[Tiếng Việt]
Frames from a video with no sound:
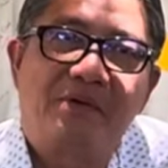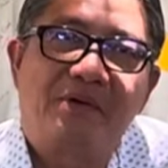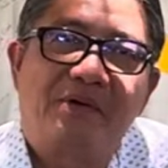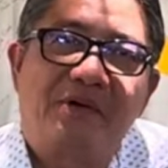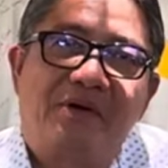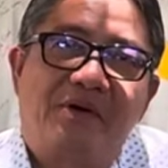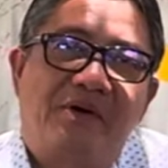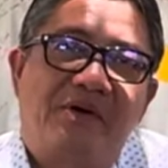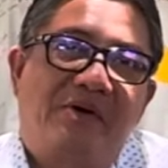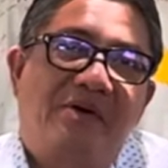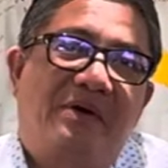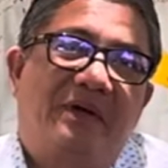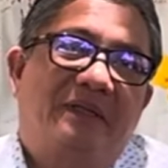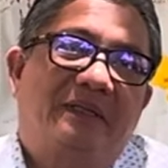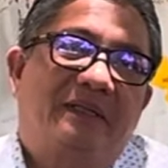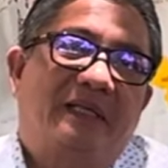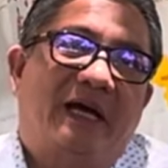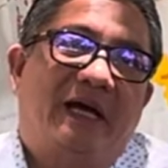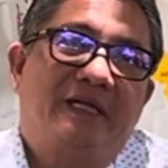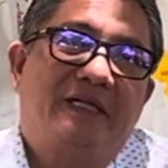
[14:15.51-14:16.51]
Ờ,
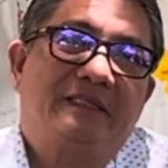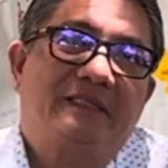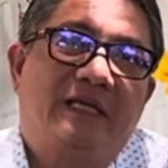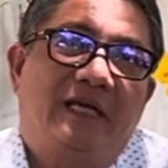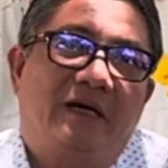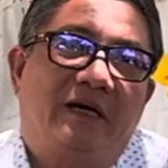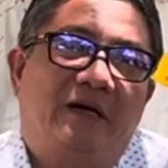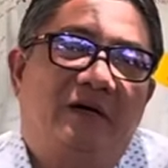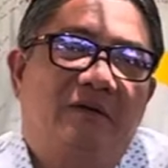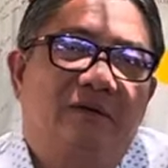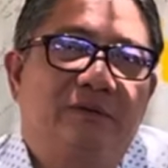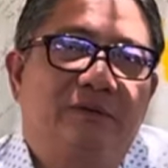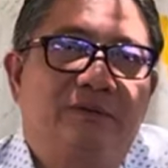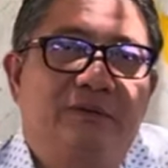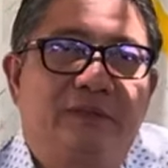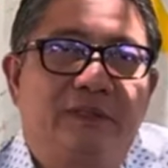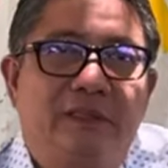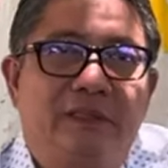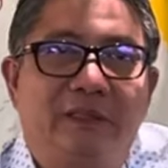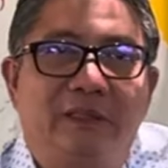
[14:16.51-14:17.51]
tại sao
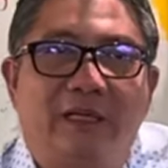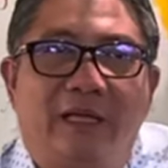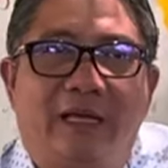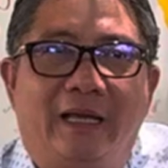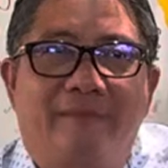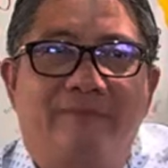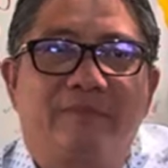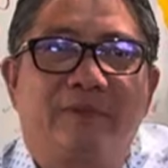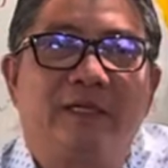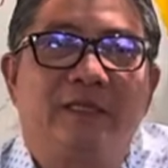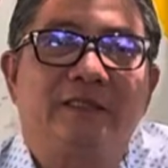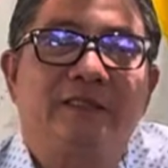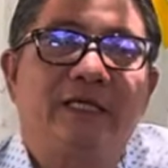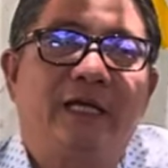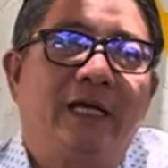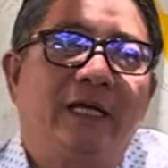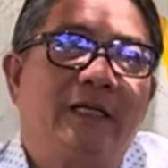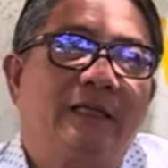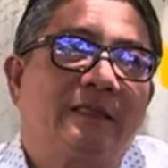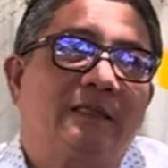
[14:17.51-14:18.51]
tôi cứ làm từ
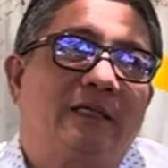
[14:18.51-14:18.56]
sáng